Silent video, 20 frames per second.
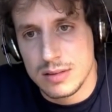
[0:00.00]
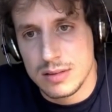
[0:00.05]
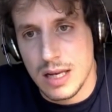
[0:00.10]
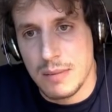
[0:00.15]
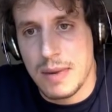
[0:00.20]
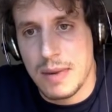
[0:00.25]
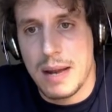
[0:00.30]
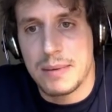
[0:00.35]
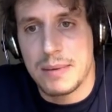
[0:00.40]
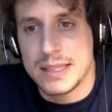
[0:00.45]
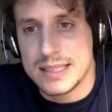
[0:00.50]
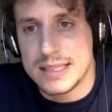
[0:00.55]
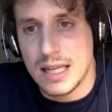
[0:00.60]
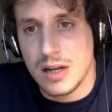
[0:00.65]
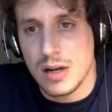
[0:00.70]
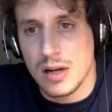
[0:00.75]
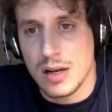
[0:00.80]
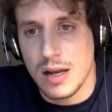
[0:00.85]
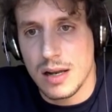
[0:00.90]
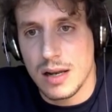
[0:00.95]
Se elimina el
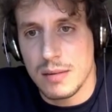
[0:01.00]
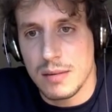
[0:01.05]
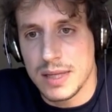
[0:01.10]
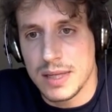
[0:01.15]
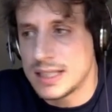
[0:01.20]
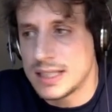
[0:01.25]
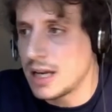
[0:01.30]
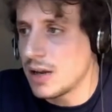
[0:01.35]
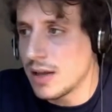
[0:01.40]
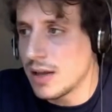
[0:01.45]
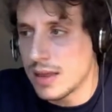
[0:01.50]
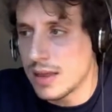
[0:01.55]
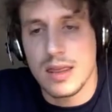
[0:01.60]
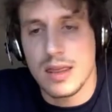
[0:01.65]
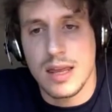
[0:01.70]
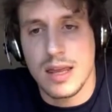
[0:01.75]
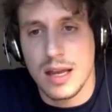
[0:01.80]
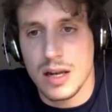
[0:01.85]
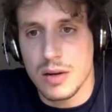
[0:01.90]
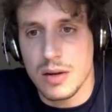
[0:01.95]
ministerio, ministerio de
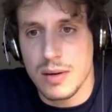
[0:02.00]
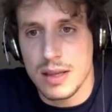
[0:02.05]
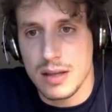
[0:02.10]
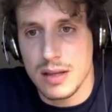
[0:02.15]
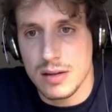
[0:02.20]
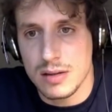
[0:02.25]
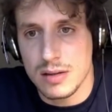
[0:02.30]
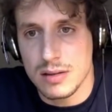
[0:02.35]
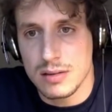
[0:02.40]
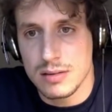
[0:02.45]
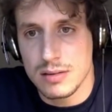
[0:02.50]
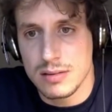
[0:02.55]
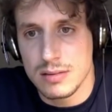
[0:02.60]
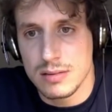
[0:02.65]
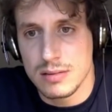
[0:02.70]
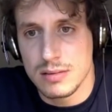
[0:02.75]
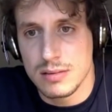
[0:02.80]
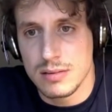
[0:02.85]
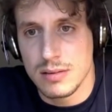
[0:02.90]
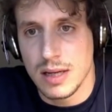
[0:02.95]
Ciencia e Innovación
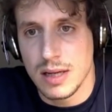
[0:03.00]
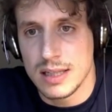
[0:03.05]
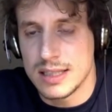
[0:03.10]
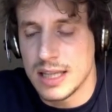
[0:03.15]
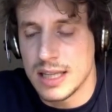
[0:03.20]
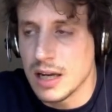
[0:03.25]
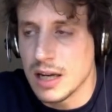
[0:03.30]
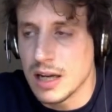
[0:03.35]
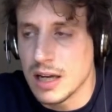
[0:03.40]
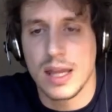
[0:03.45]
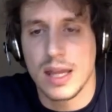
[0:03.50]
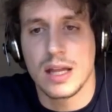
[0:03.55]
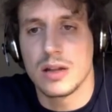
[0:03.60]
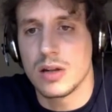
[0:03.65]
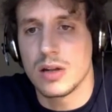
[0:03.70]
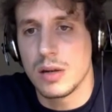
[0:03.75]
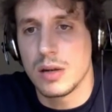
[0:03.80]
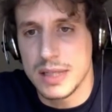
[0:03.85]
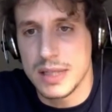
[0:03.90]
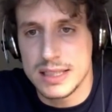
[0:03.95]
y se incluye
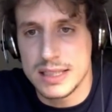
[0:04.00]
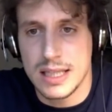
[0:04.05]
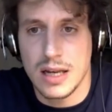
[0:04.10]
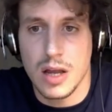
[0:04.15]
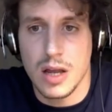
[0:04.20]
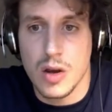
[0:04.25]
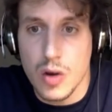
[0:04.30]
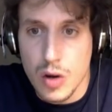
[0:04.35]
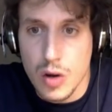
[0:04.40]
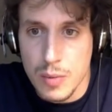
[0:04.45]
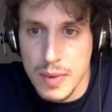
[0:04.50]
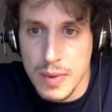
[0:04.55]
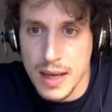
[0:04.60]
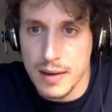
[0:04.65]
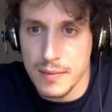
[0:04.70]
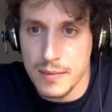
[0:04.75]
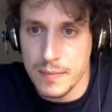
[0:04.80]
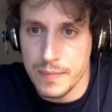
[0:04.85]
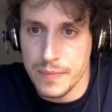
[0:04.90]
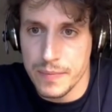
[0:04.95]
dentro del Ministerio de
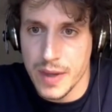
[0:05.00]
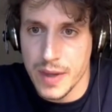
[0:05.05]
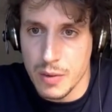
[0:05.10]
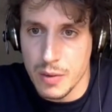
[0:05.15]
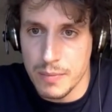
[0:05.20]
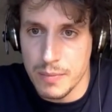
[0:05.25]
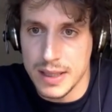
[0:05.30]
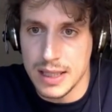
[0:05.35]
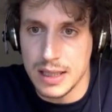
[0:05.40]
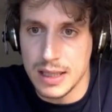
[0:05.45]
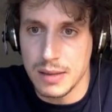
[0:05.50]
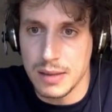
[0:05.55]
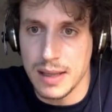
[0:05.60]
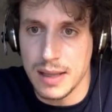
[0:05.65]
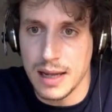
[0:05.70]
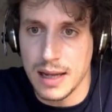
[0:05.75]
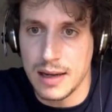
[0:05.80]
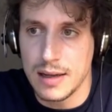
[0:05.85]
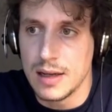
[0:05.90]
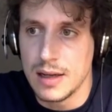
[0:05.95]
Economía y
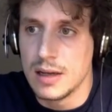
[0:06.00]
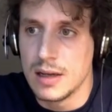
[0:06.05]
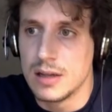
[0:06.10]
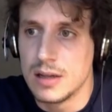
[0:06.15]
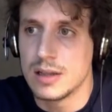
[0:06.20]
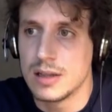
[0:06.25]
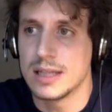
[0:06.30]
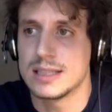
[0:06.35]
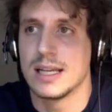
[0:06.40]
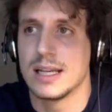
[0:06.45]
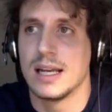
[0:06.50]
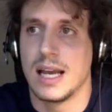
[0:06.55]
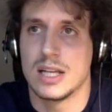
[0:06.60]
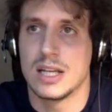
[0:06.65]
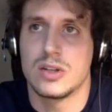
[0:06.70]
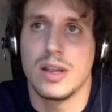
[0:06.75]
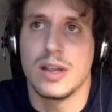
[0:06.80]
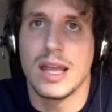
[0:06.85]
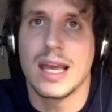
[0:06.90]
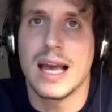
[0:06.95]
Competitividad. Entonces,
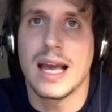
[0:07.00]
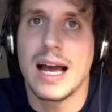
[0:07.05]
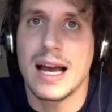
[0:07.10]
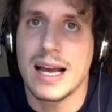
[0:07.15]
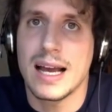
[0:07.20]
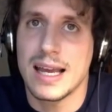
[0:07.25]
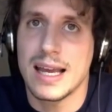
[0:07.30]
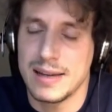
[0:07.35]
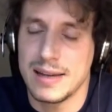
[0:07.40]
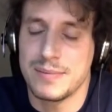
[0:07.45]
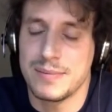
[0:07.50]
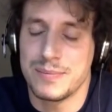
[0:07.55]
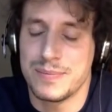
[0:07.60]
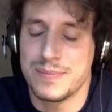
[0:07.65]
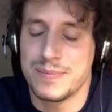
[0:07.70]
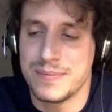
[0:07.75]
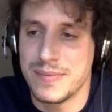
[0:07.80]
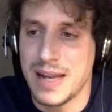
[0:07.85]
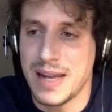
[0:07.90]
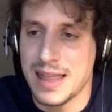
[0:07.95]
eso indica que
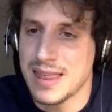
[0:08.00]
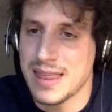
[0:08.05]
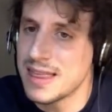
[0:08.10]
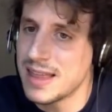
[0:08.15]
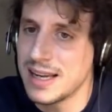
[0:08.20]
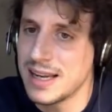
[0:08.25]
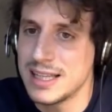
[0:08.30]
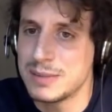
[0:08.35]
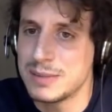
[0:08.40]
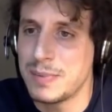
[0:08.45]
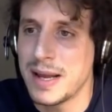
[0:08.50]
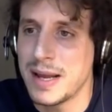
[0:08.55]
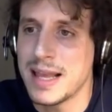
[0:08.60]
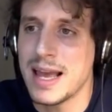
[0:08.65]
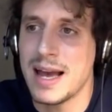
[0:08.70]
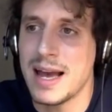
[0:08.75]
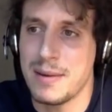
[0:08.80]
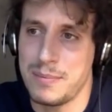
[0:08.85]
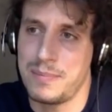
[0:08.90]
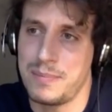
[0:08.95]
la ciencia en
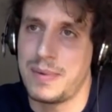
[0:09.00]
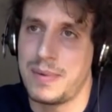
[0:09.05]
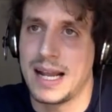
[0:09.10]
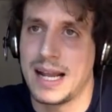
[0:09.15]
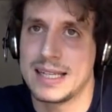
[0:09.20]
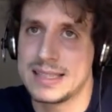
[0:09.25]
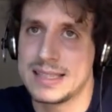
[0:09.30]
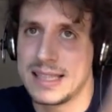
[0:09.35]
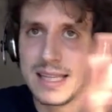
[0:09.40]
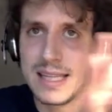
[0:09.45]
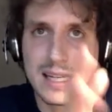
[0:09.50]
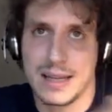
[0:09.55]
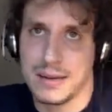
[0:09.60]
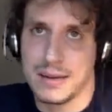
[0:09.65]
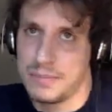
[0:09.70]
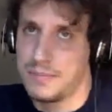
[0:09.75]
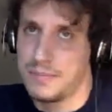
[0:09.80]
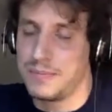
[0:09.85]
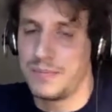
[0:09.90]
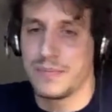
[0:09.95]
España para
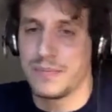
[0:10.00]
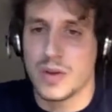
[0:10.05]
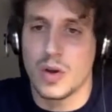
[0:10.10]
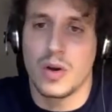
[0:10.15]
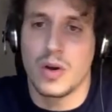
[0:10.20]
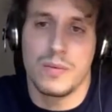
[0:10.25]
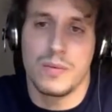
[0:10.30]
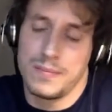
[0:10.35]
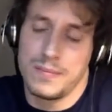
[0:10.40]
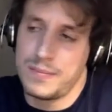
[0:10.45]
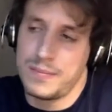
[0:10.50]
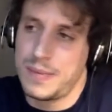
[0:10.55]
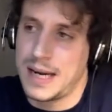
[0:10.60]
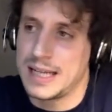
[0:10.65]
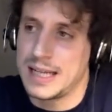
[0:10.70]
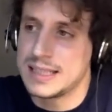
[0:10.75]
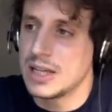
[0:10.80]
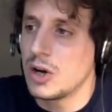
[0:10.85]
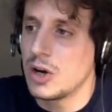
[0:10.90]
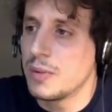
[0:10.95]
este,
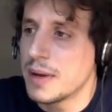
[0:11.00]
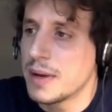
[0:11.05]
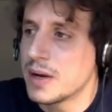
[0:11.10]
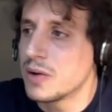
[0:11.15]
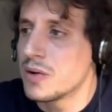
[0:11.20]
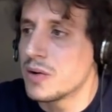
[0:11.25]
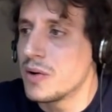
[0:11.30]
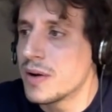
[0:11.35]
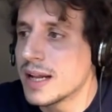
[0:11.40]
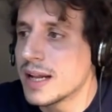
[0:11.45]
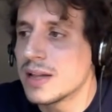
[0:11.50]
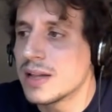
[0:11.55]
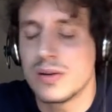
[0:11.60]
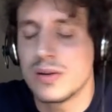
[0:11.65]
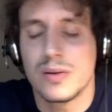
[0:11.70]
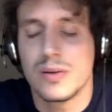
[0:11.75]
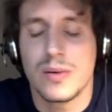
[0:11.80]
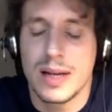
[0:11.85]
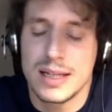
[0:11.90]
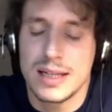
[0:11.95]
para este gobierno en concreto
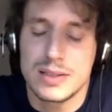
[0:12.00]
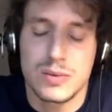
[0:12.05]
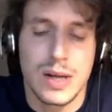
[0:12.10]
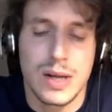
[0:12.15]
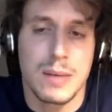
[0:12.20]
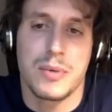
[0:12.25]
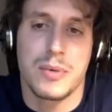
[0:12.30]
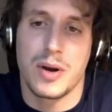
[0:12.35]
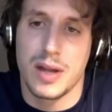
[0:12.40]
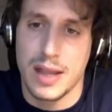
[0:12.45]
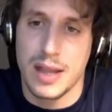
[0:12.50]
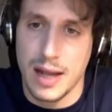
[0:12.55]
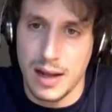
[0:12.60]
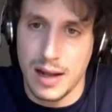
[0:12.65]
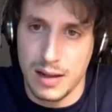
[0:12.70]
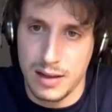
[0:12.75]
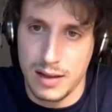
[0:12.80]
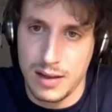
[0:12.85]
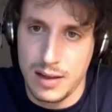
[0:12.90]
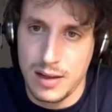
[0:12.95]
no es una
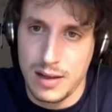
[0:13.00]
prioridad.